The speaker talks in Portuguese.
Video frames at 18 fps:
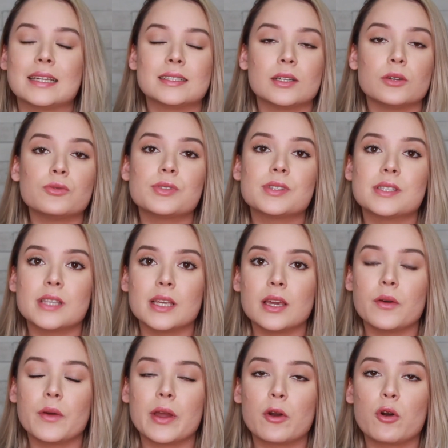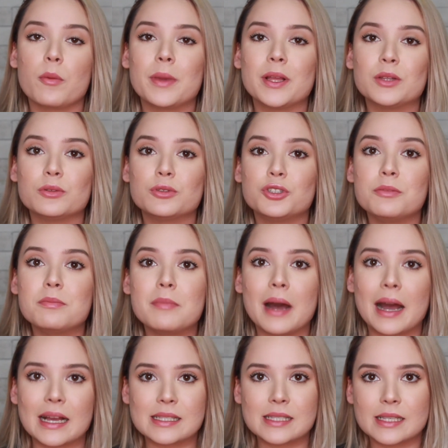Então sim, eu recomendo
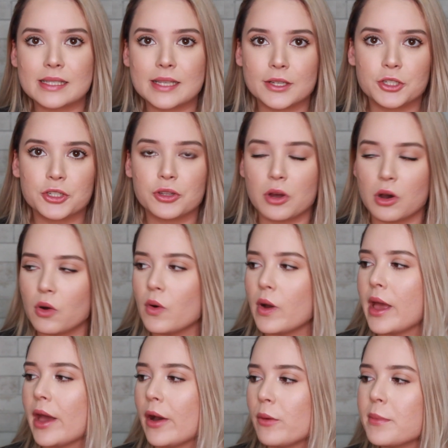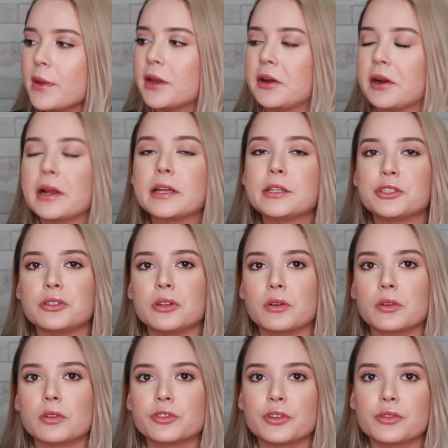demais esse retinol, é o melhor
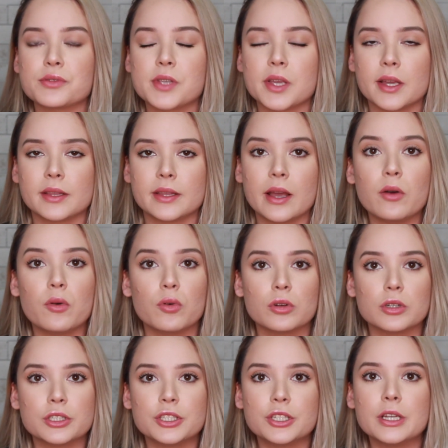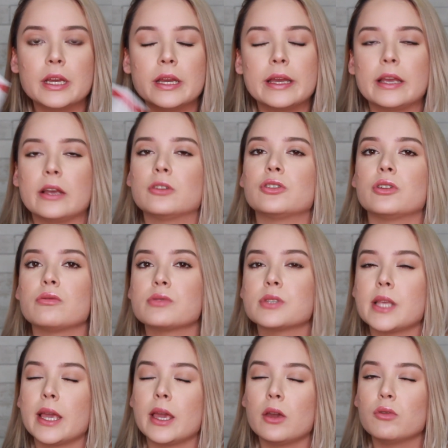retinol que eu já usei até hoje. Eu já
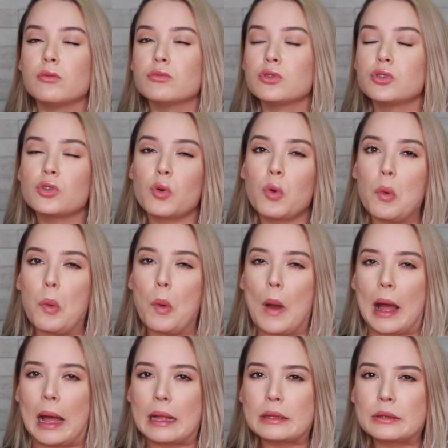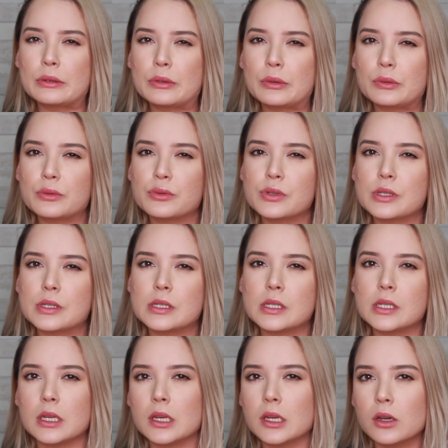usei uns 4,
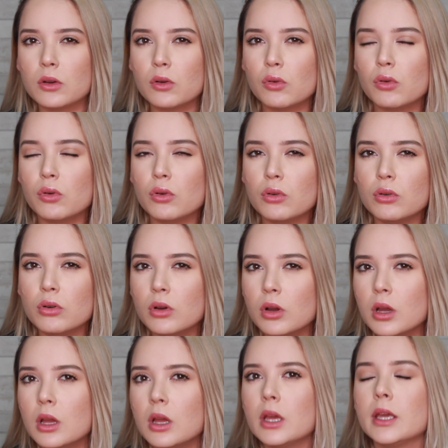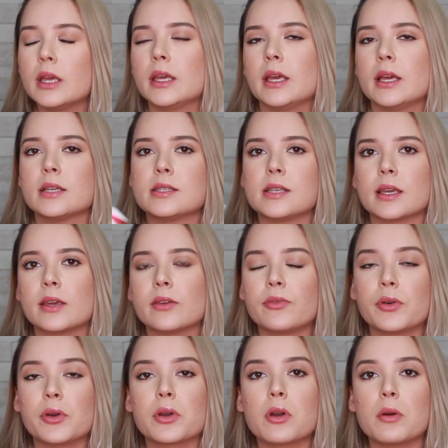5 e esse aqui
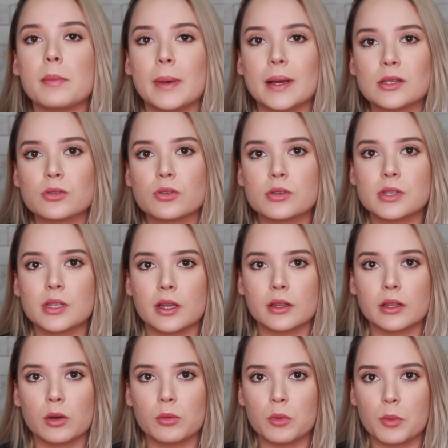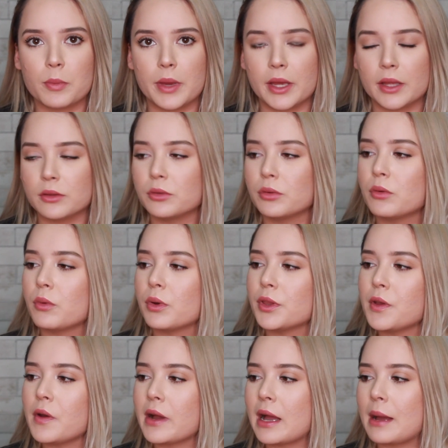foi o que eu mais gostei até o momento.
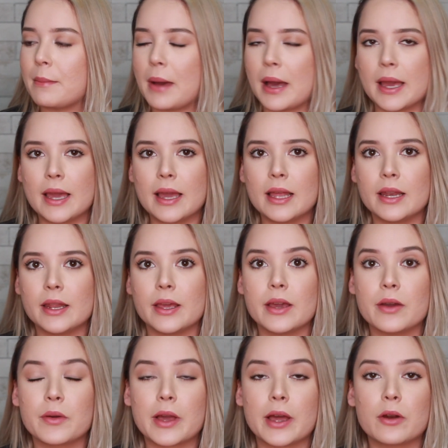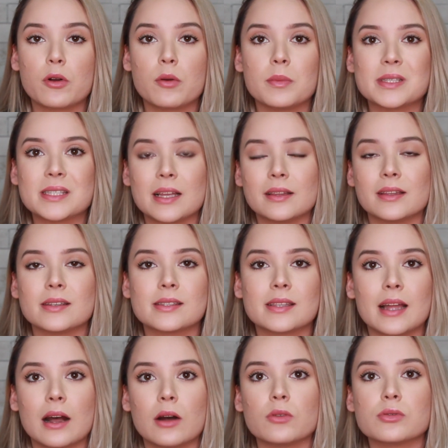Quando eu acabar ele, eu quero começar a
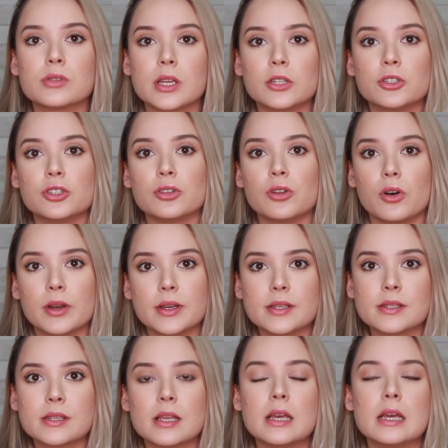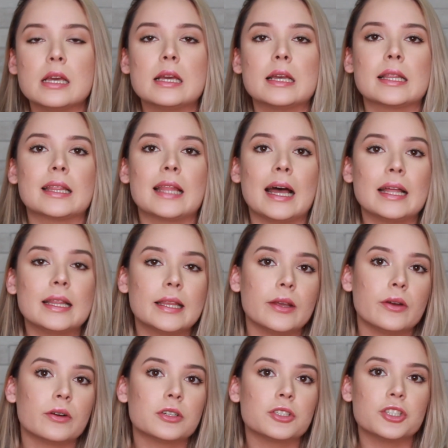testar os retinóis da tá
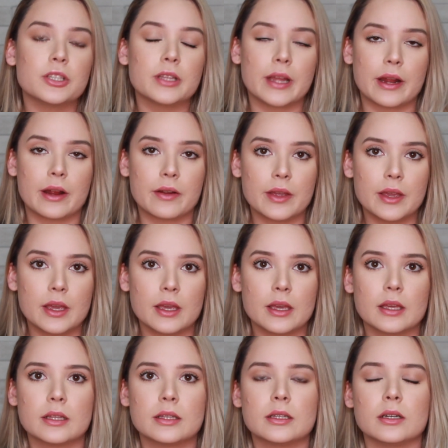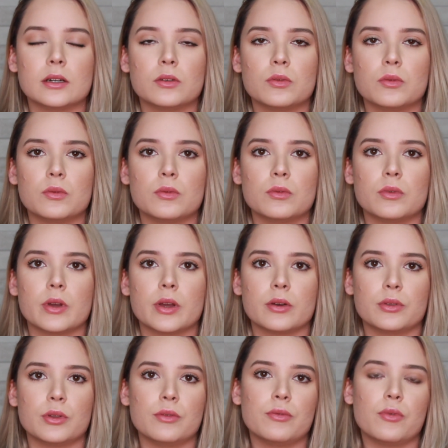The Ordinary, então
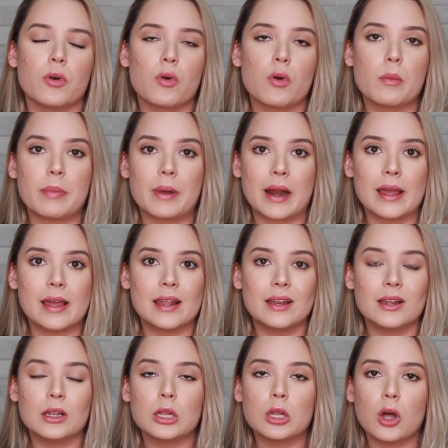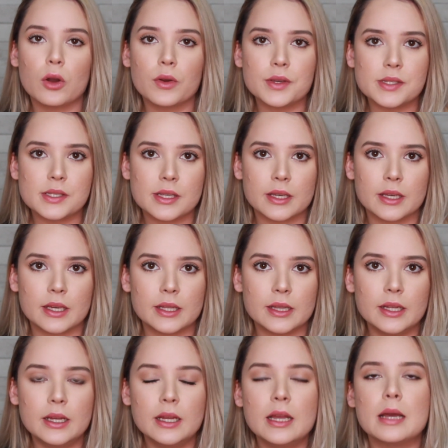eu não vou comprar ele logo em
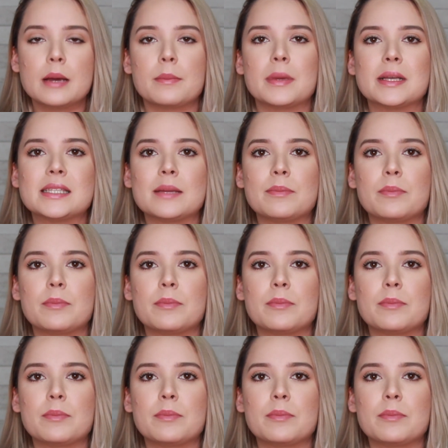seguida, mas